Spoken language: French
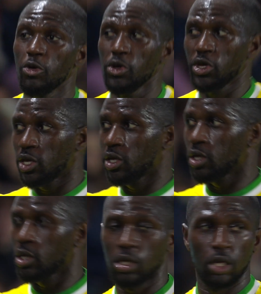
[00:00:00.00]
dire, dès
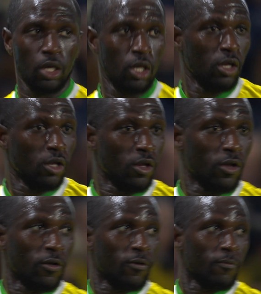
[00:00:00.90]
ma première saison,
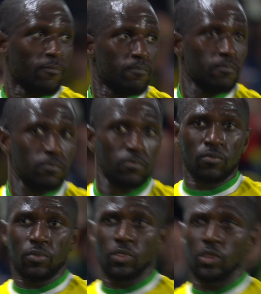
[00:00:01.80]
ben,
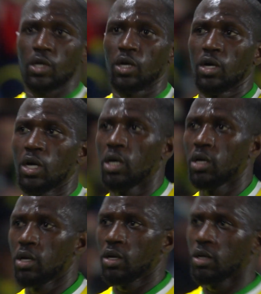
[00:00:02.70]
faire une
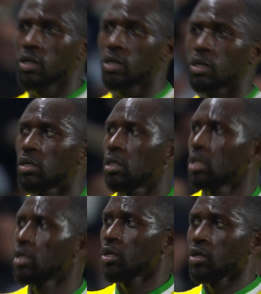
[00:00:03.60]
finale, ça va être quelque chose
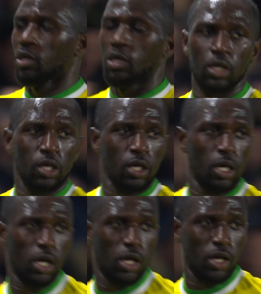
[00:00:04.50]
de,
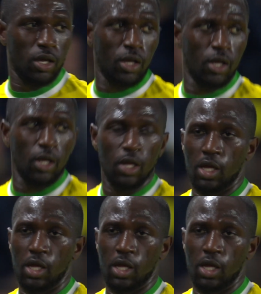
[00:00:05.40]
grandiose.